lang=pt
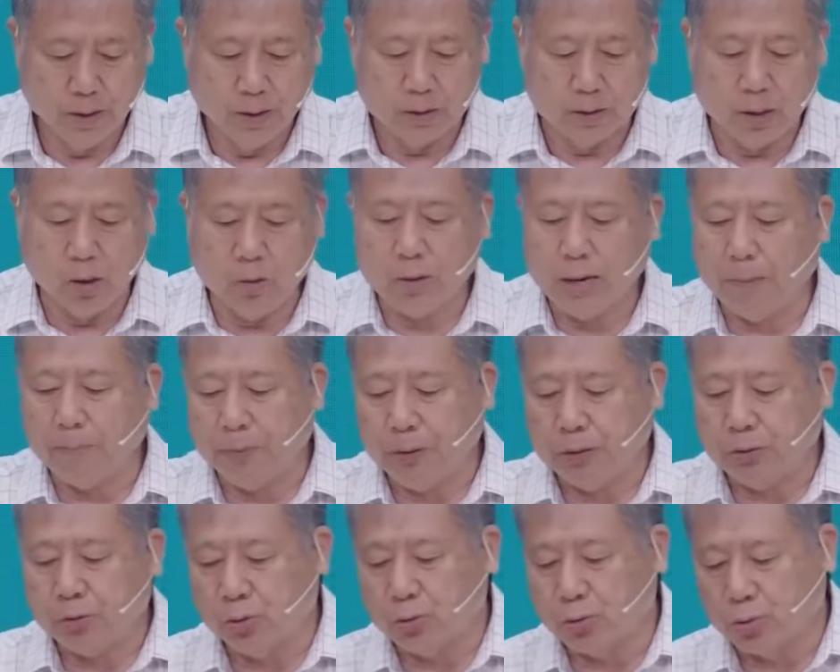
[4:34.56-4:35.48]
Então,
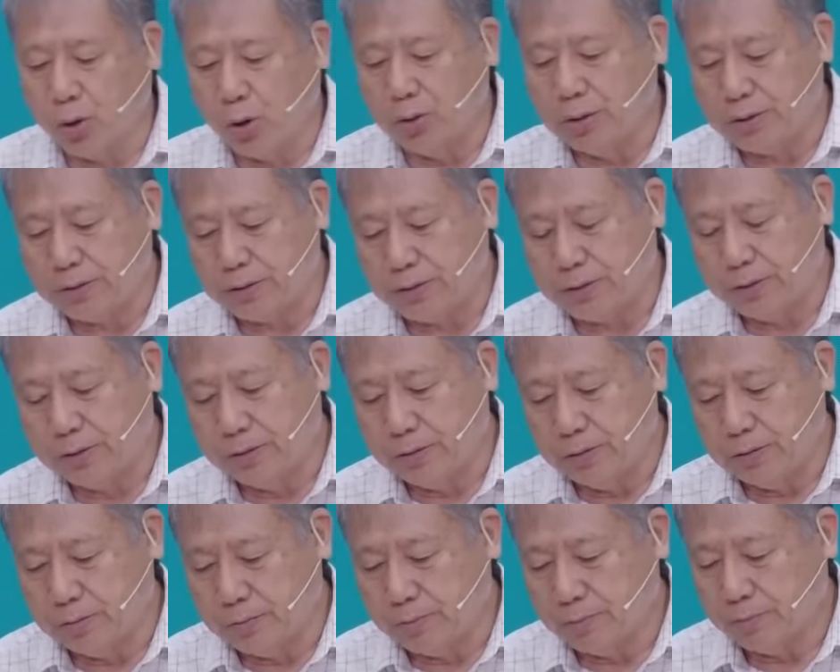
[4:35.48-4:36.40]
capítulo 2,
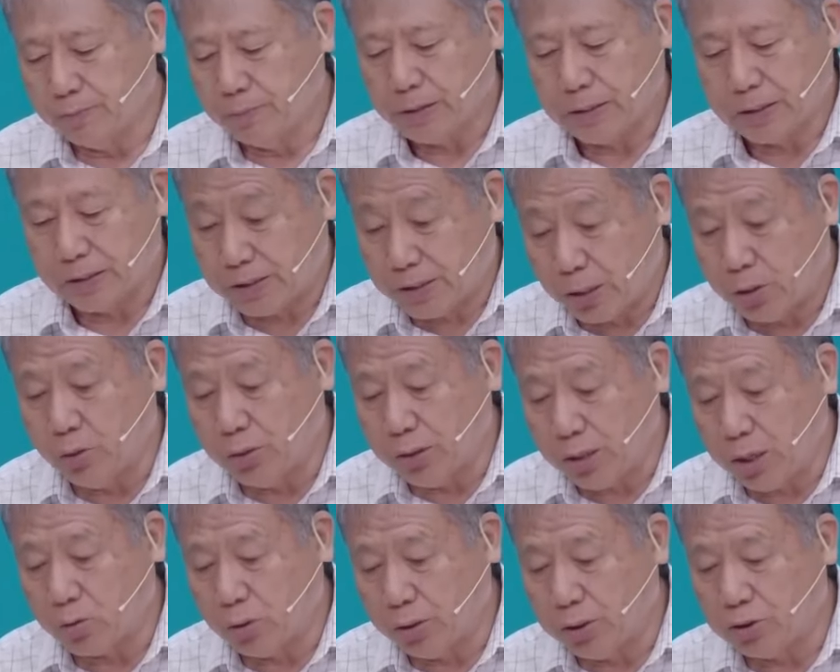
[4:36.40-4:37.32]

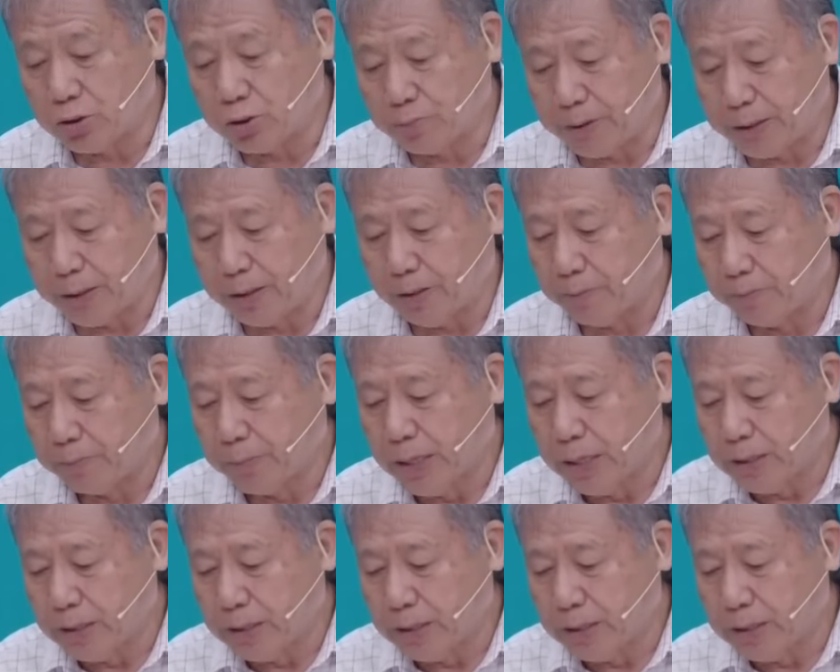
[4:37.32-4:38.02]
2 Coríntios, perdão,